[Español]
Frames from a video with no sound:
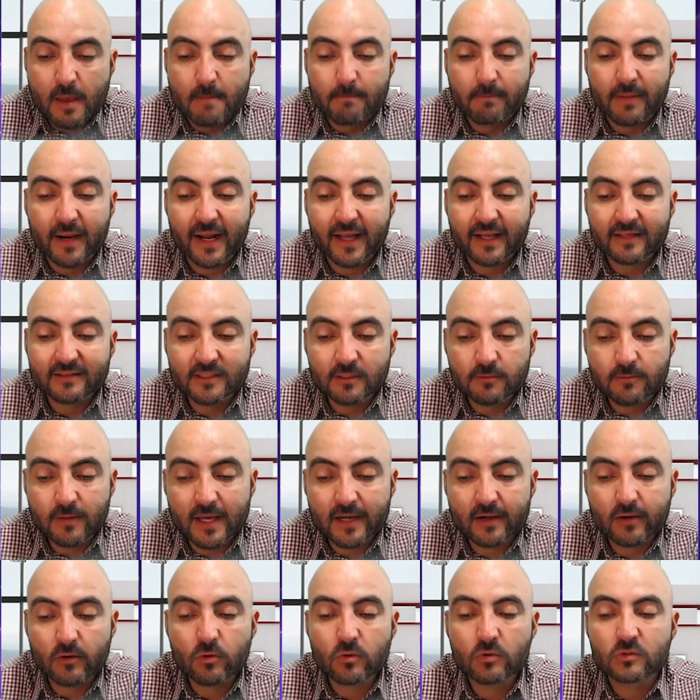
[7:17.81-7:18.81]
Para
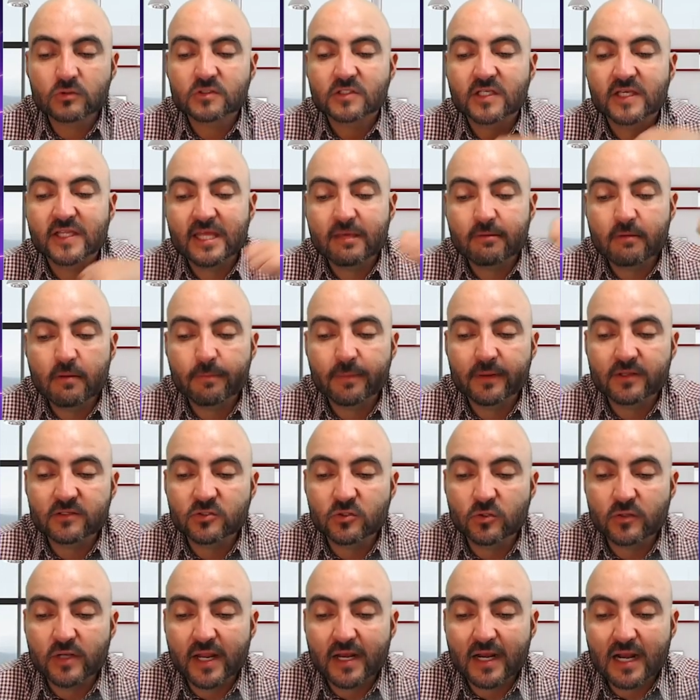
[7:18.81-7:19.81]
activarlo se debe
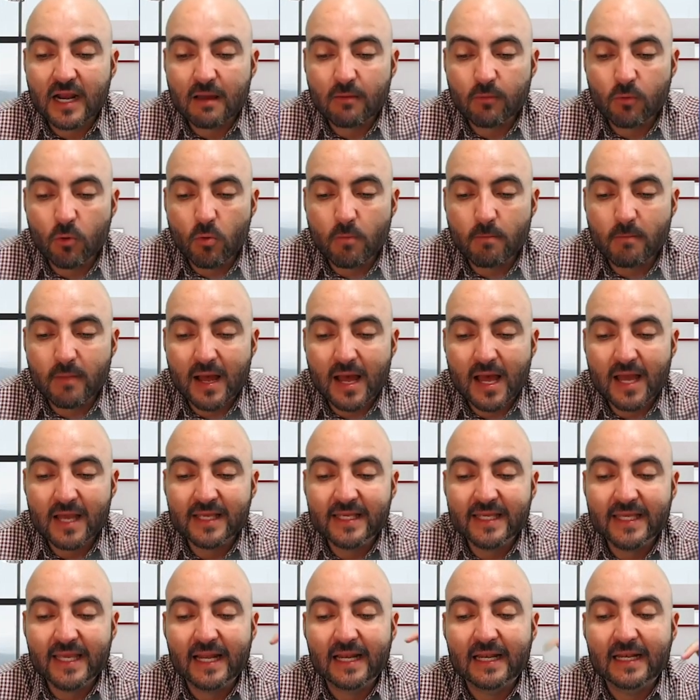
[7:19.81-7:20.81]
presionar la bomba
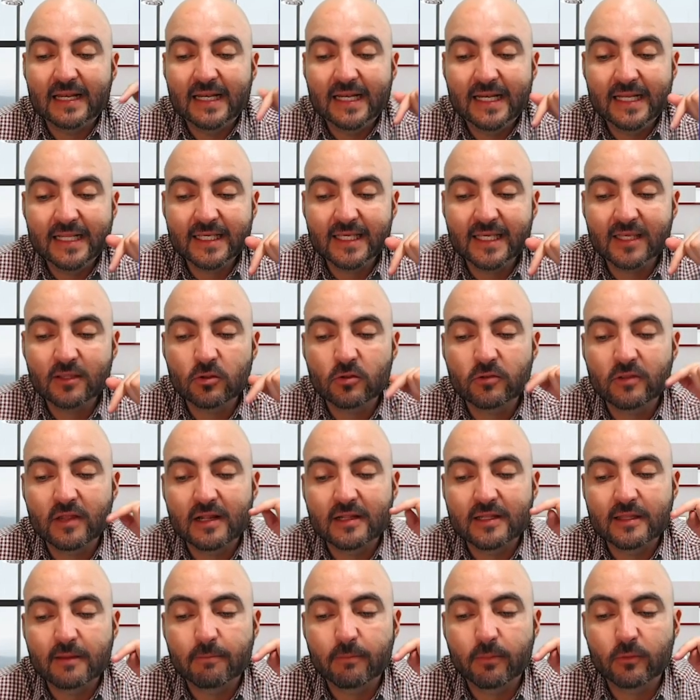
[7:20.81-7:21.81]
y el líquido
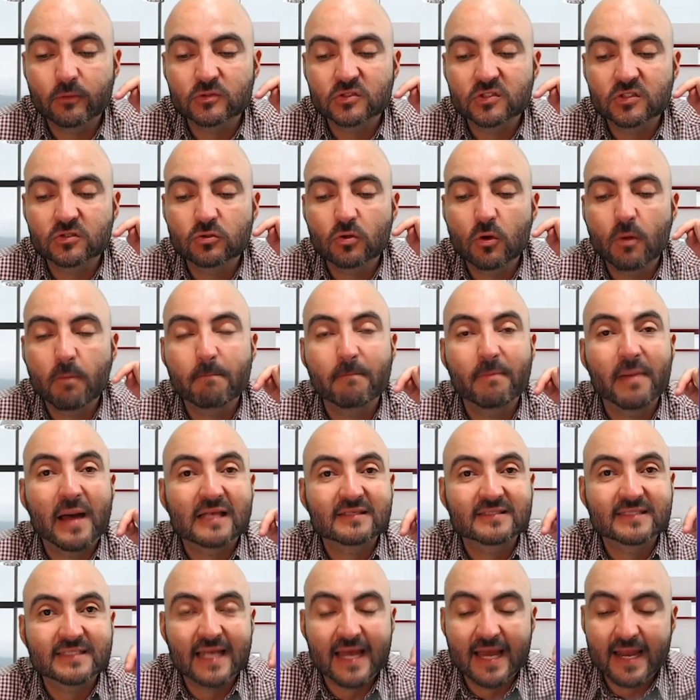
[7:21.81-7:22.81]
del depósito
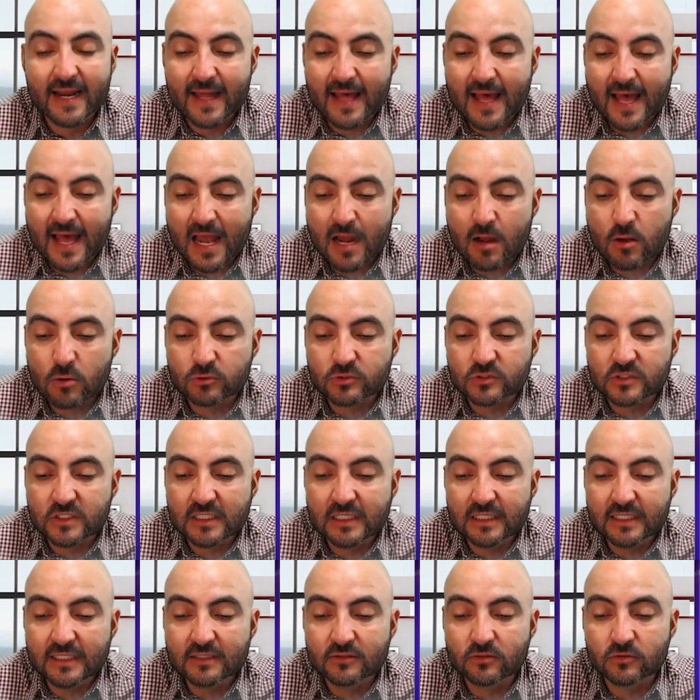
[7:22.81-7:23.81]
pasará a los
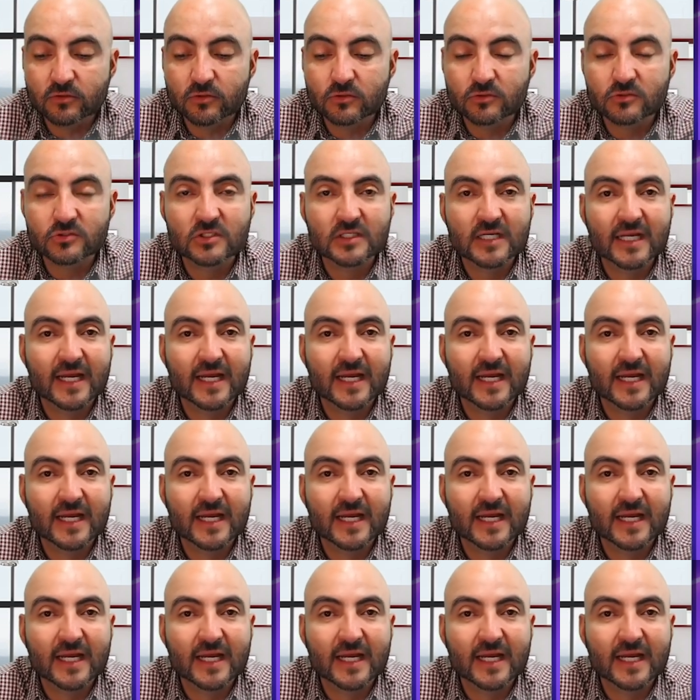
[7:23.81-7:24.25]
cilindros